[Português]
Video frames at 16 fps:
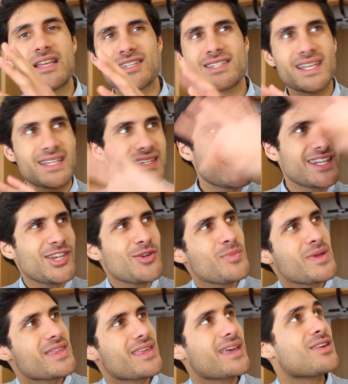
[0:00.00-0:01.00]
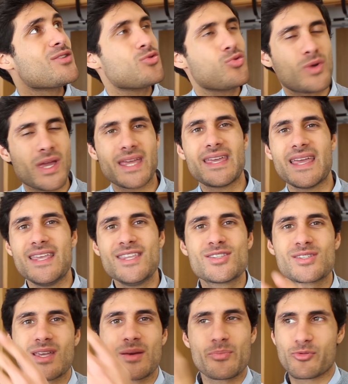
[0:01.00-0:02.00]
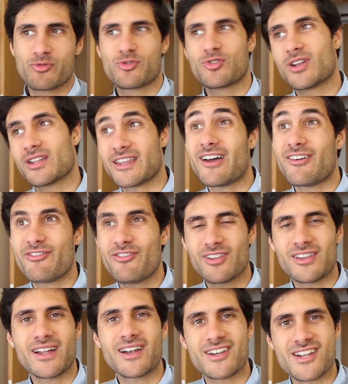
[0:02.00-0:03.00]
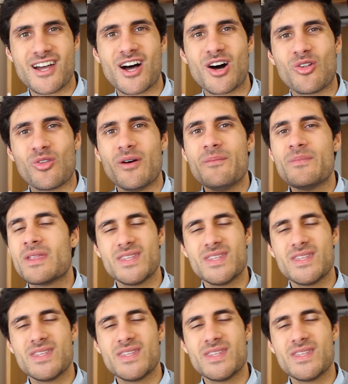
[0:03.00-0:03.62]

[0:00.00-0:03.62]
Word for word: já terem uma ideia do que é que é isso que a professora está a falar na aula